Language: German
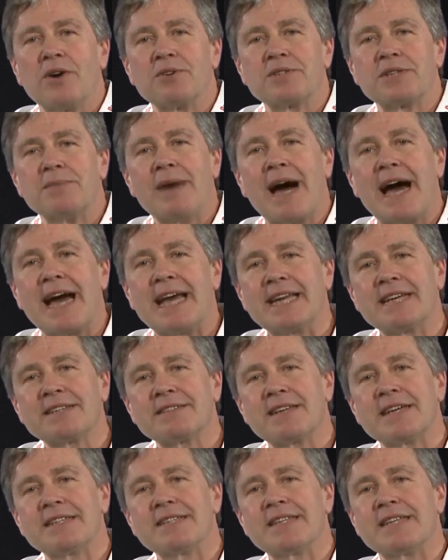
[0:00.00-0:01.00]
aus dem
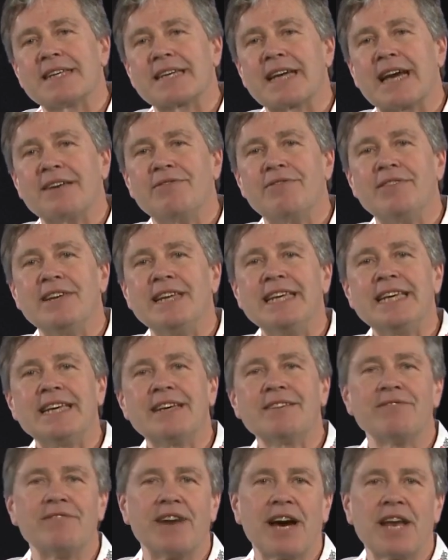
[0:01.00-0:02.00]
einerseits, ich kann
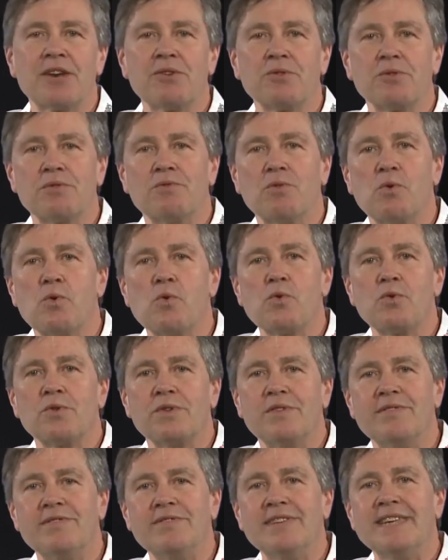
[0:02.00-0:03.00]
fliegen, wann und wo
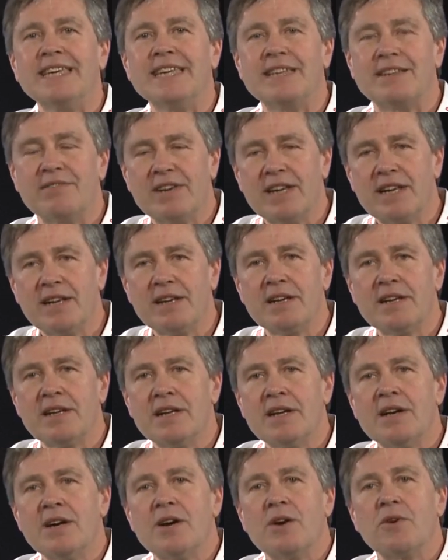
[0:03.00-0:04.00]
und wie ich will.
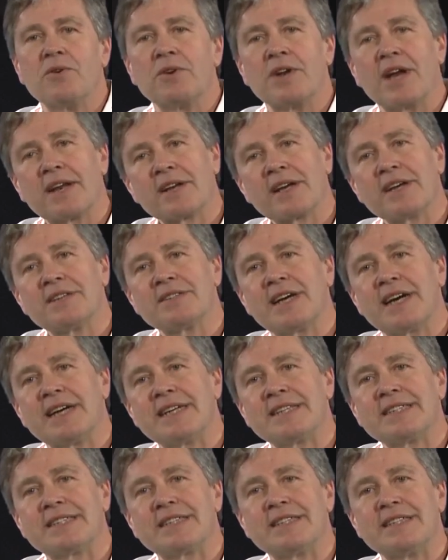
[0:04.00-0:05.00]
Und
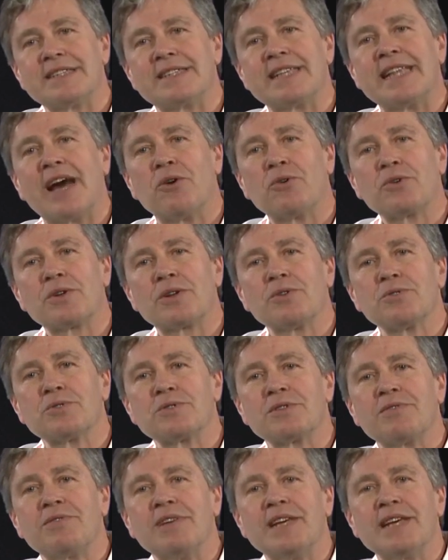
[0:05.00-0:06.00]
andererseits das
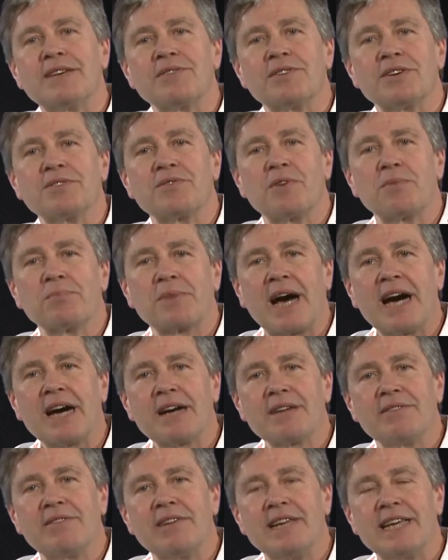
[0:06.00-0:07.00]
lautlose Fliegen, was ich vom
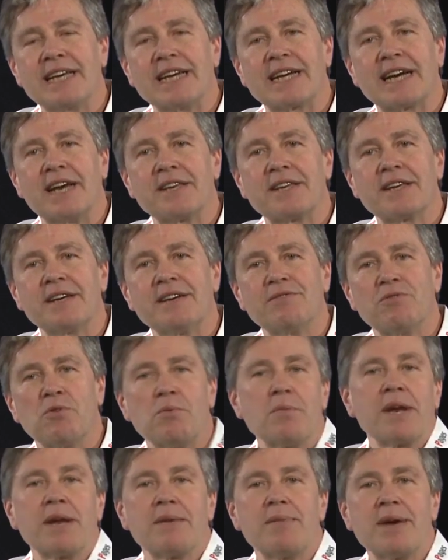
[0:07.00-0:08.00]
Drachen fliegen kannte,
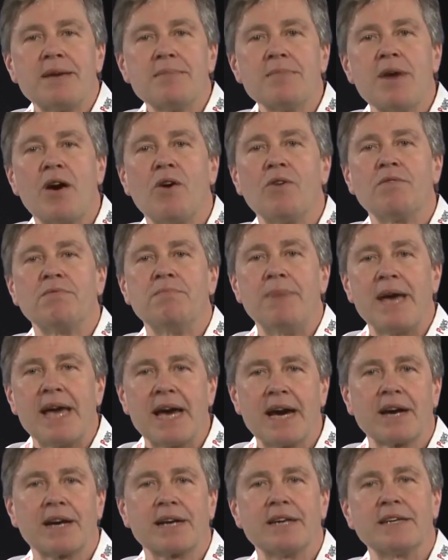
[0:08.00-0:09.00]
wo man aber immer auf
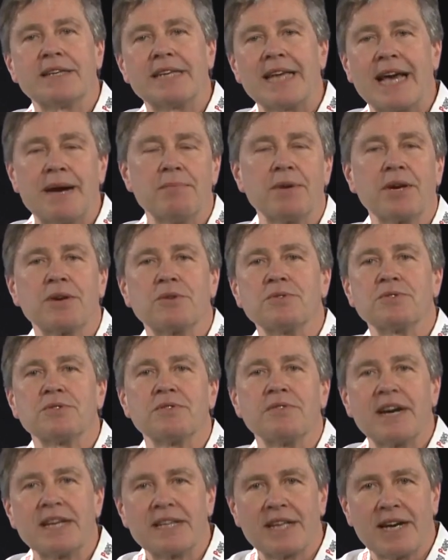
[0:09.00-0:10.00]
Berge, Thermik und
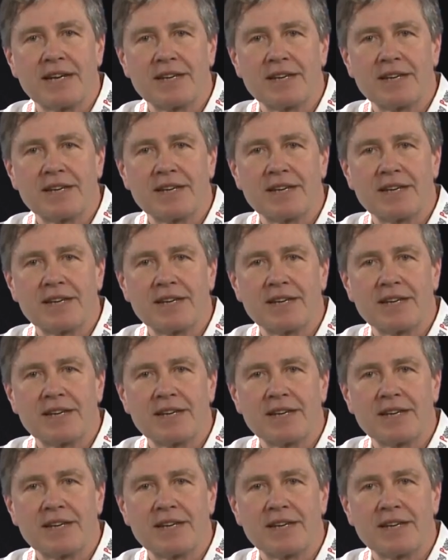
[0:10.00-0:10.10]
so weiter